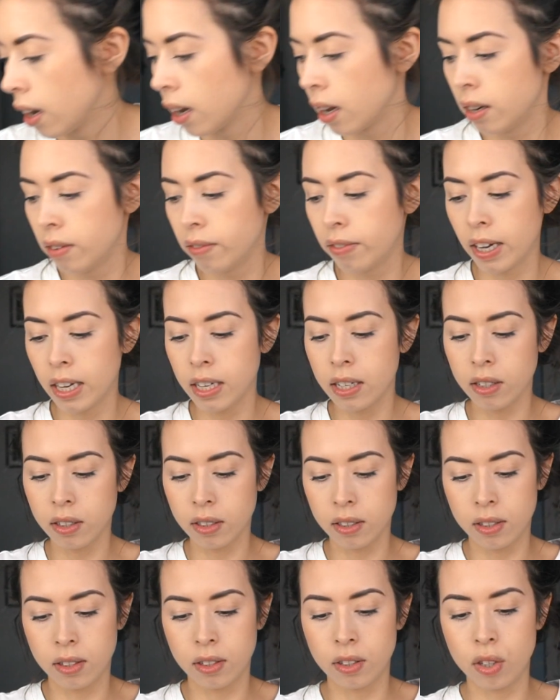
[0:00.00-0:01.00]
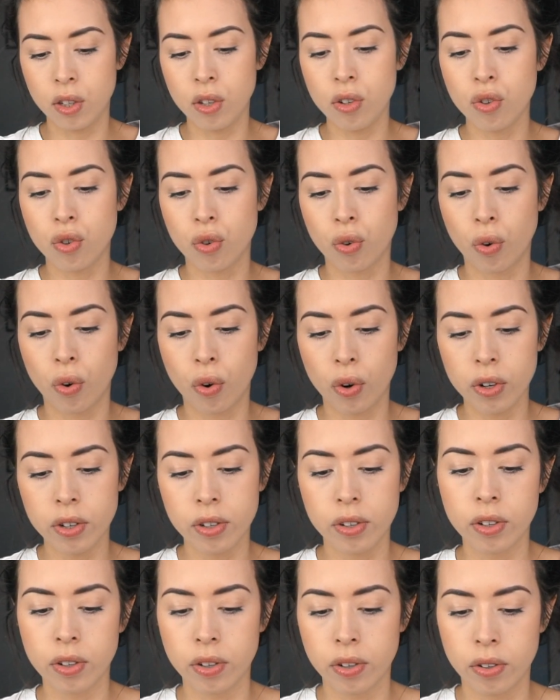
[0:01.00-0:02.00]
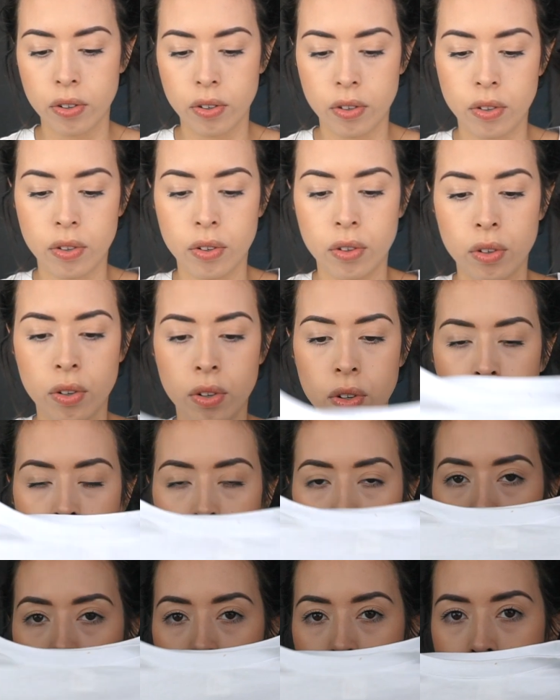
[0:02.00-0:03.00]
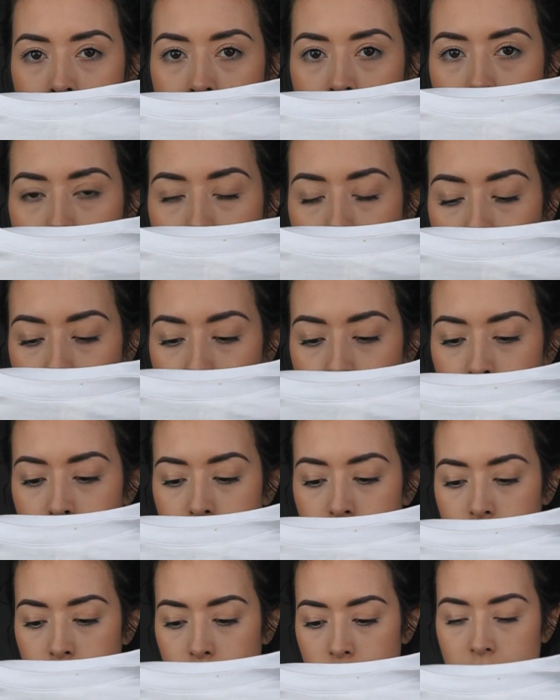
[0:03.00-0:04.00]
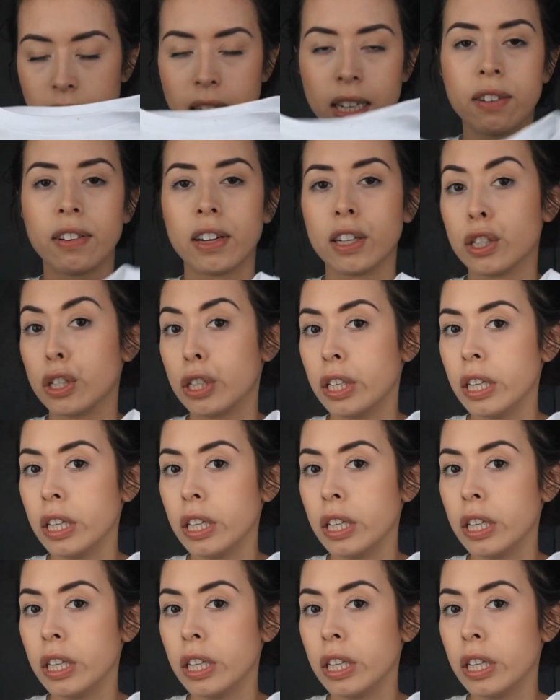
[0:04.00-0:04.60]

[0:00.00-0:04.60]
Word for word: Ein weiteres T-Shirt ist dieses Löwen, oh nee Quatsch,